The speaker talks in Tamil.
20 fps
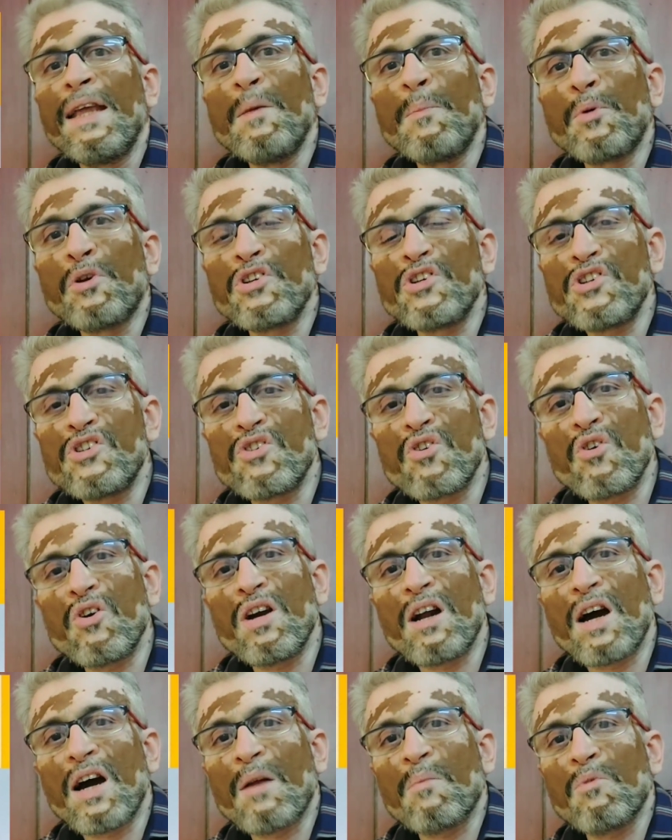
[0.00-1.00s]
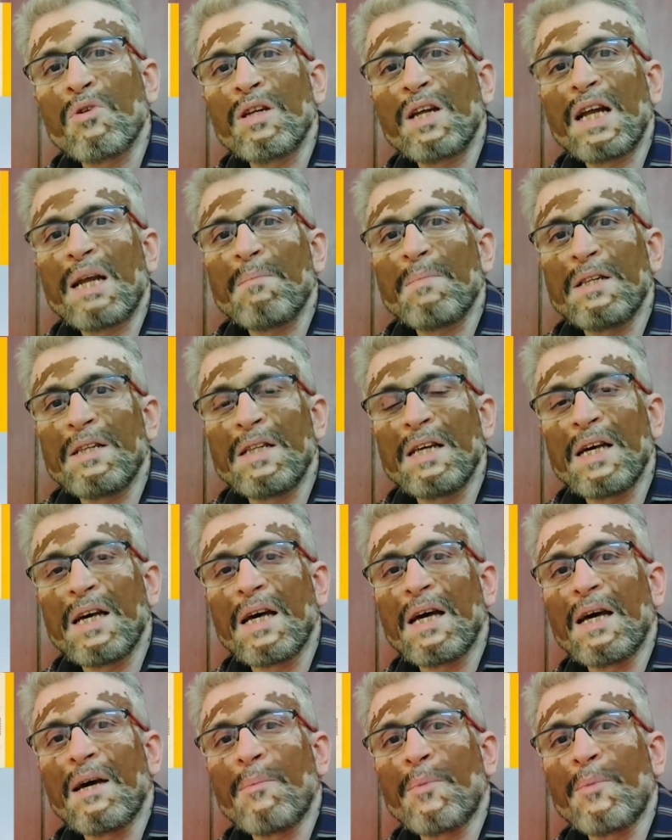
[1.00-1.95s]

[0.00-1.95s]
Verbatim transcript: இந்த ப்ரொஜெஸ்ட்ரோன்ற ஹார்மோன் தான் நம்ம இந்த